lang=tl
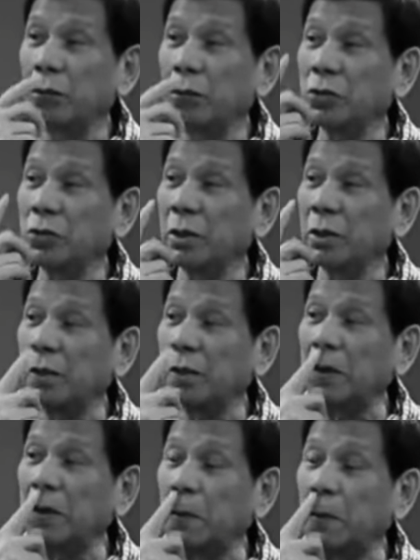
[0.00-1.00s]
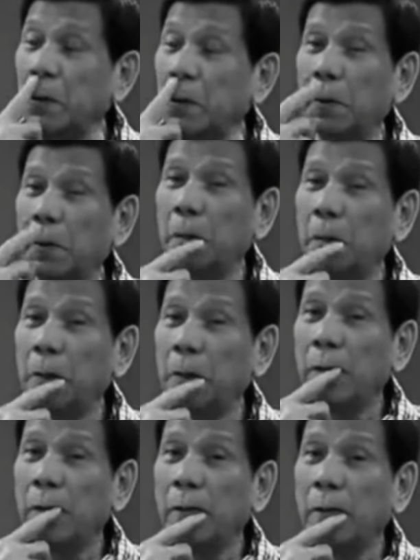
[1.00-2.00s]
doon sa Tadeco,
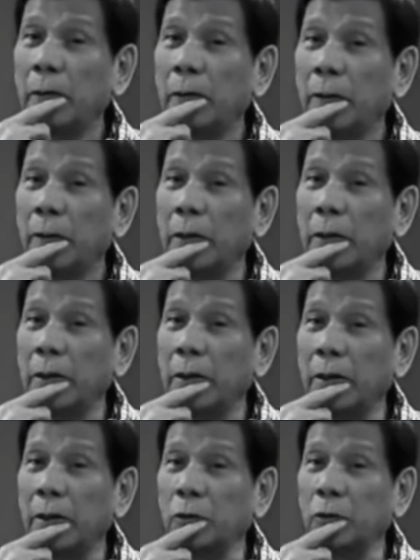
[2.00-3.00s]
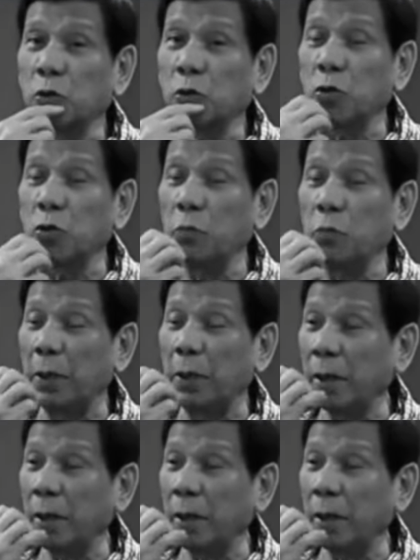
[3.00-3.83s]
yan, gusto kong